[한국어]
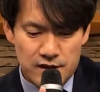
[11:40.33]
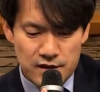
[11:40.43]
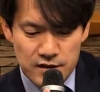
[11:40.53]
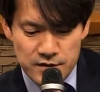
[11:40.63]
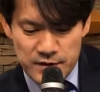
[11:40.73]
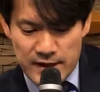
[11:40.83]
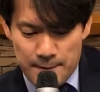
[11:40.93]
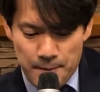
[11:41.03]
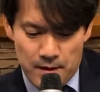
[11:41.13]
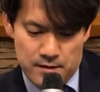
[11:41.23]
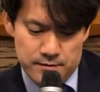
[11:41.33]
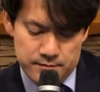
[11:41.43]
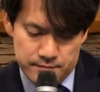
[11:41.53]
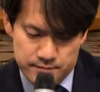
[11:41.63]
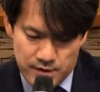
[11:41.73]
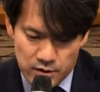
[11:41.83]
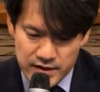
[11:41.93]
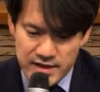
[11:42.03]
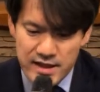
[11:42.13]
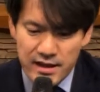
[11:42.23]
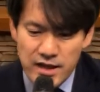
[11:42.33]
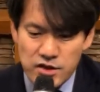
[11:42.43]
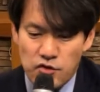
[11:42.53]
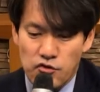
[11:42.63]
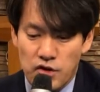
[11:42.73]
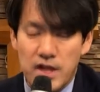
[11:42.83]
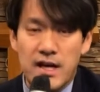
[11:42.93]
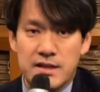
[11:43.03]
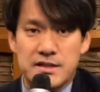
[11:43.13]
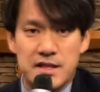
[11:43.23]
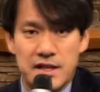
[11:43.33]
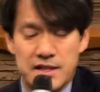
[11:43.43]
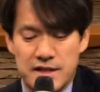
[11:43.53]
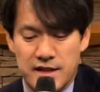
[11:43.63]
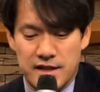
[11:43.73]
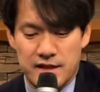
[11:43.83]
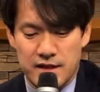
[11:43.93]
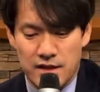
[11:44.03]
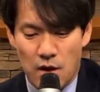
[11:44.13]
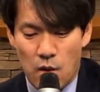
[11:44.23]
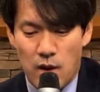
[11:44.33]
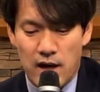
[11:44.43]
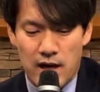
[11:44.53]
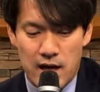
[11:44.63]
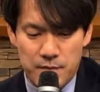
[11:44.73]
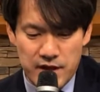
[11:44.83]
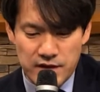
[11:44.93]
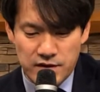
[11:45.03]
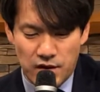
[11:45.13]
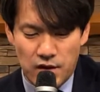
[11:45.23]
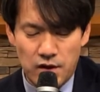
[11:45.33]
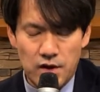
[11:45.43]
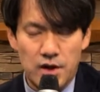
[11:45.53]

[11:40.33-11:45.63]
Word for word: 그렇습니다. 바로 세상에서 유일한 신이신 여호와 하나님께서